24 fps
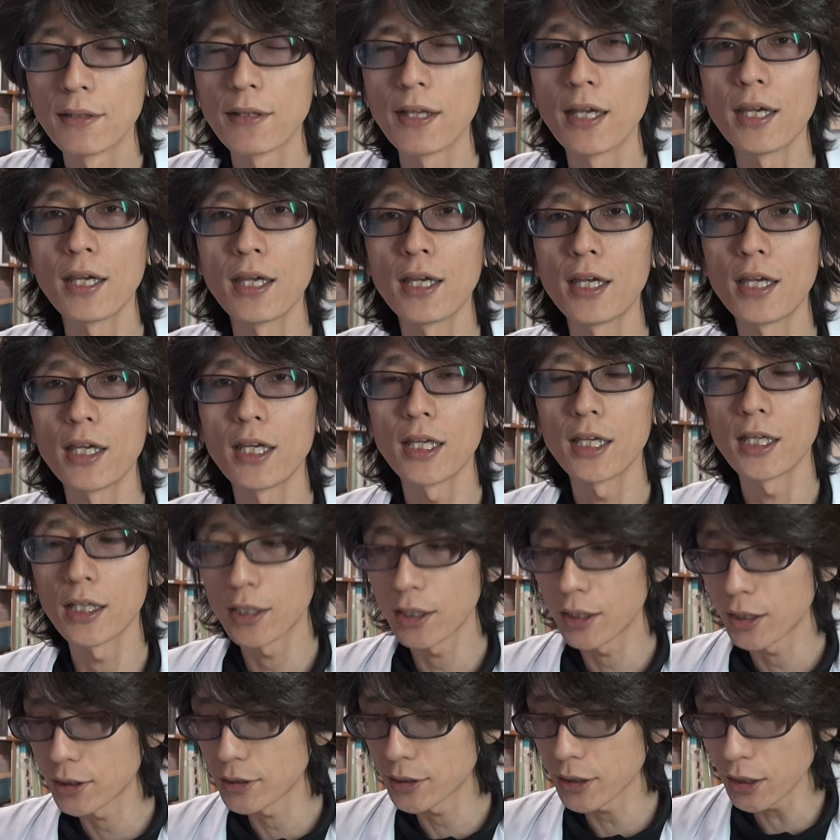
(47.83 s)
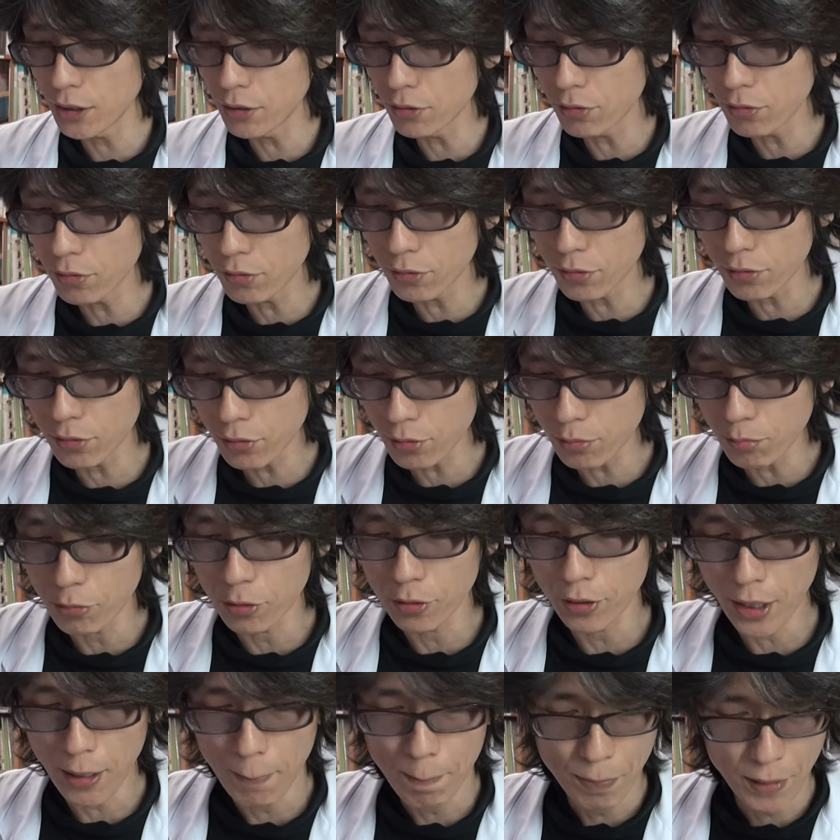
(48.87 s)
で、材料
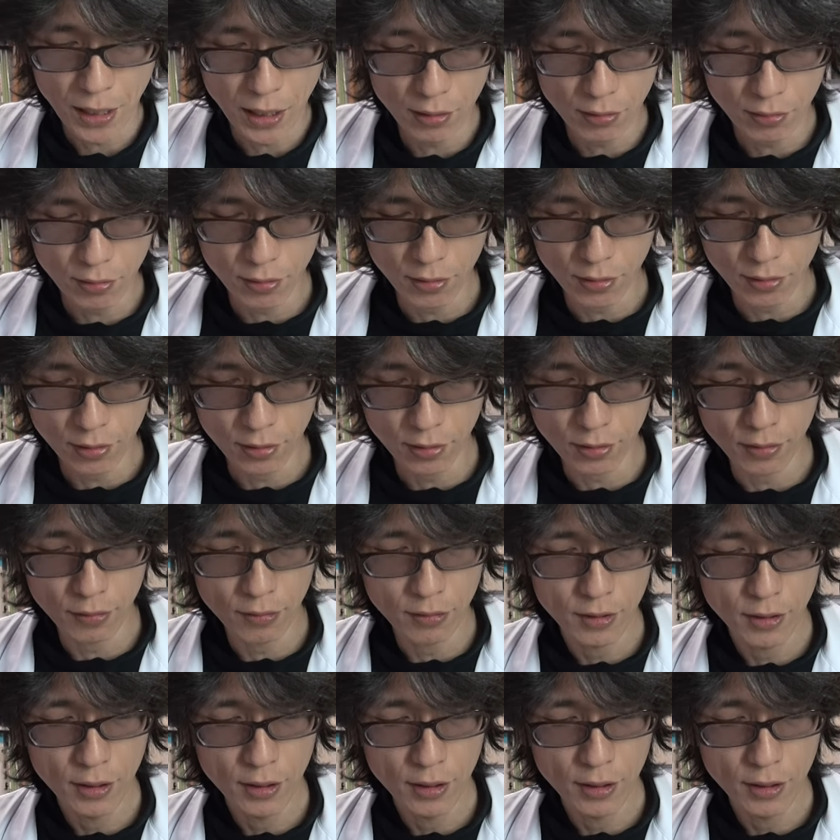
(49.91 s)
もね、あの